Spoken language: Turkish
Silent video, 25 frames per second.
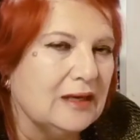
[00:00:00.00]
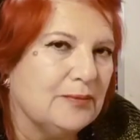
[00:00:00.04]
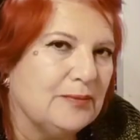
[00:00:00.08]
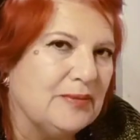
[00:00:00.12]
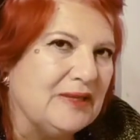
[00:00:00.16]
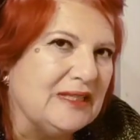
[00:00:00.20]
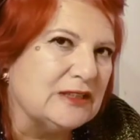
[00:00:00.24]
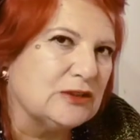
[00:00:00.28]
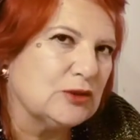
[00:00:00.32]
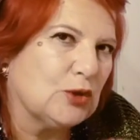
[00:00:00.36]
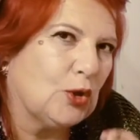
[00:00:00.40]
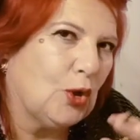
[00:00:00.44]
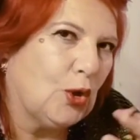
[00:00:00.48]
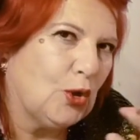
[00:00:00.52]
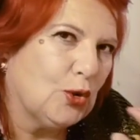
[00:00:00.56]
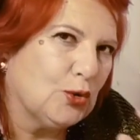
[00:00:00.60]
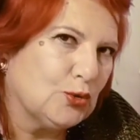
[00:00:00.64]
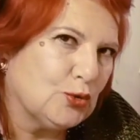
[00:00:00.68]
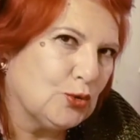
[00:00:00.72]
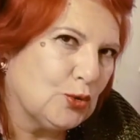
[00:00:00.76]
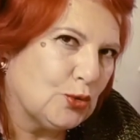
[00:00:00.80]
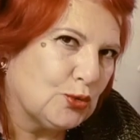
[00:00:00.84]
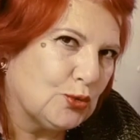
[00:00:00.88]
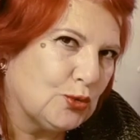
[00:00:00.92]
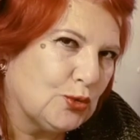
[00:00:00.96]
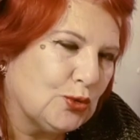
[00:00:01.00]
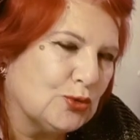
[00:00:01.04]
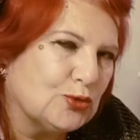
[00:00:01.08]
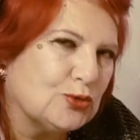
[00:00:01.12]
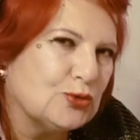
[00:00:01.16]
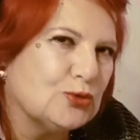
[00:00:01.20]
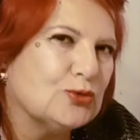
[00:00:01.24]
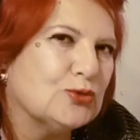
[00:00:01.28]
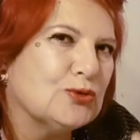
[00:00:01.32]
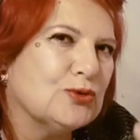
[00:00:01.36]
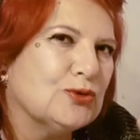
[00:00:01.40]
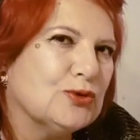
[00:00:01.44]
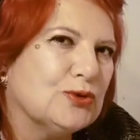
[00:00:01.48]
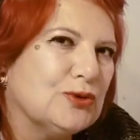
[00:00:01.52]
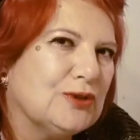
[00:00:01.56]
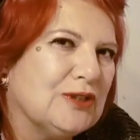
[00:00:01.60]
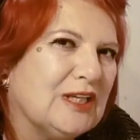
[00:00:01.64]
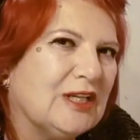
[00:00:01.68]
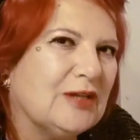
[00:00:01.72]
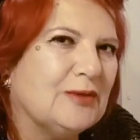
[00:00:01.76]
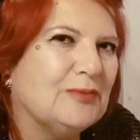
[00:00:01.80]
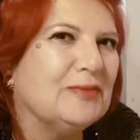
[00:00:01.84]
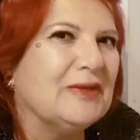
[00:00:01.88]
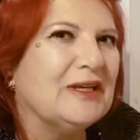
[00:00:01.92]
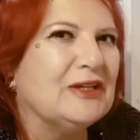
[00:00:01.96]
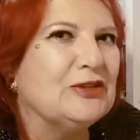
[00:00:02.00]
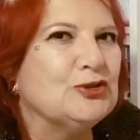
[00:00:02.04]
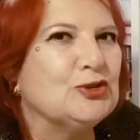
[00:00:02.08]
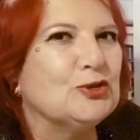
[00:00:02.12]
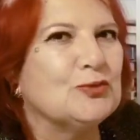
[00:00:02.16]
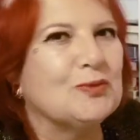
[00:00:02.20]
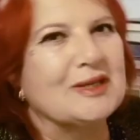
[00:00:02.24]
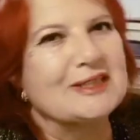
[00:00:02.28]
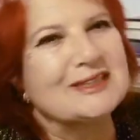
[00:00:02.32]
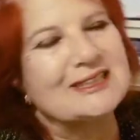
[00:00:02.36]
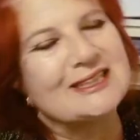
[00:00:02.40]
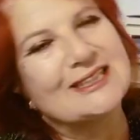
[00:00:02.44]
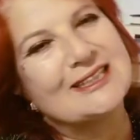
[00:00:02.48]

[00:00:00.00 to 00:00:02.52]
Biz 19 25 Şubat